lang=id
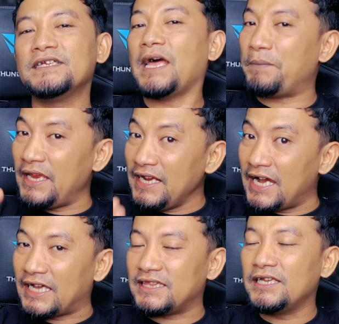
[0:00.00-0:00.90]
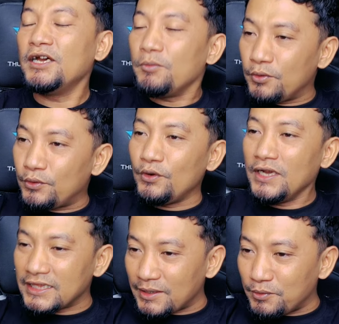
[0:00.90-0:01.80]
tapi ingat burung
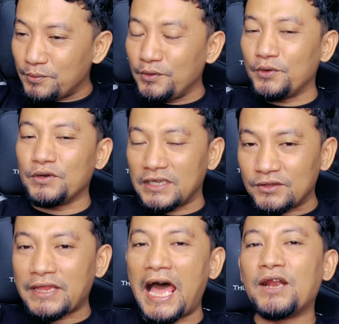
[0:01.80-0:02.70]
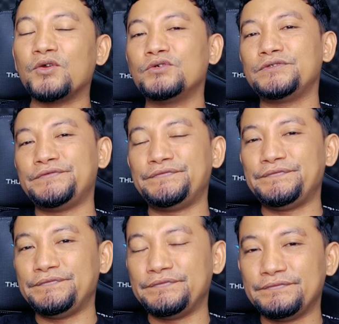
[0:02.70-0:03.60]
tetap burung itu tarung
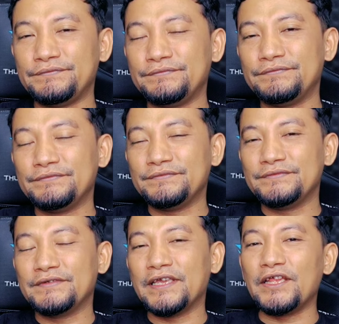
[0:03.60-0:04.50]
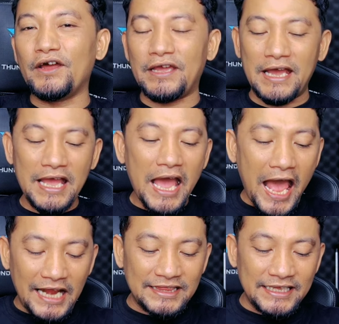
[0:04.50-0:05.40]
Gitu loh ya.
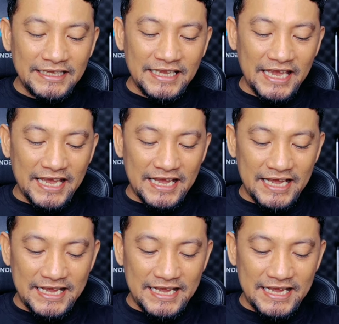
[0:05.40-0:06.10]
Artinya